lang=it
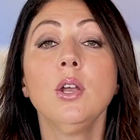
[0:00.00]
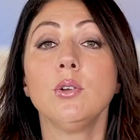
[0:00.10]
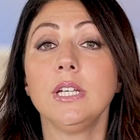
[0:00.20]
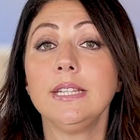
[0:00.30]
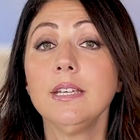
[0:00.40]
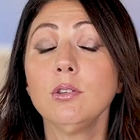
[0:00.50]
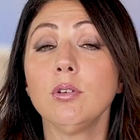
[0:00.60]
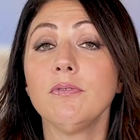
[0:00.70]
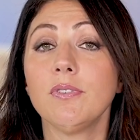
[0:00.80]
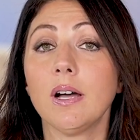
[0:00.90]
Non è
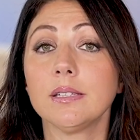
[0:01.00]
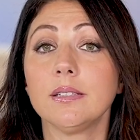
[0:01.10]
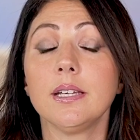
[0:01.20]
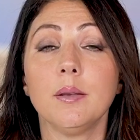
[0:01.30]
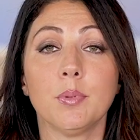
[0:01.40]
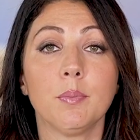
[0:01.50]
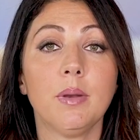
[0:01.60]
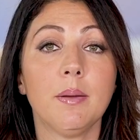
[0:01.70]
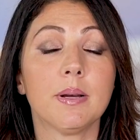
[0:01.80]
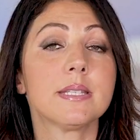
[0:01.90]
detto infatti che il
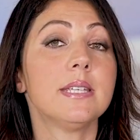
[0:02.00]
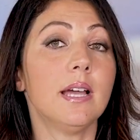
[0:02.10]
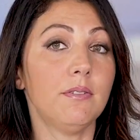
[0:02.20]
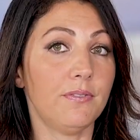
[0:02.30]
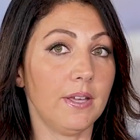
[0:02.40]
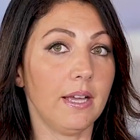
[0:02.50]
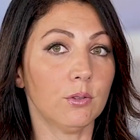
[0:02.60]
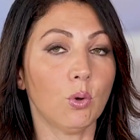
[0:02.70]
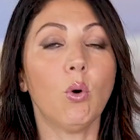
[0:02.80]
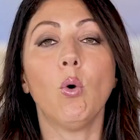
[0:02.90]
problema sia il
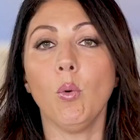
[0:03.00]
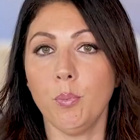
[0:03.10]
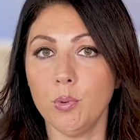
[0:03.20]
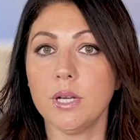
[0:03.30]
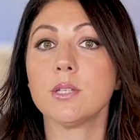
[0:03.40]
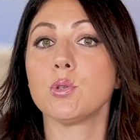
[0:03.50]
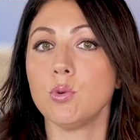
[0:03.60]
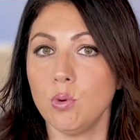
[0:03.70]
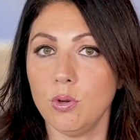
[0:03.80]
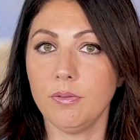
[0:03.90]
fegato oppure
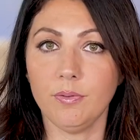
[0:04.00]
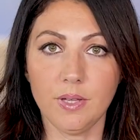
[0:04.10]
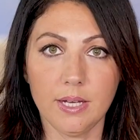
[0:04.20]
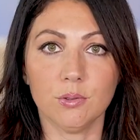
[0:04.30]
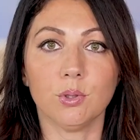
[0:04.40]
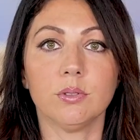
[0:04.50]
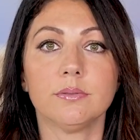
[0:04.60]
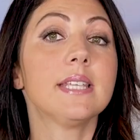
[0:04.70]
solo il fegato.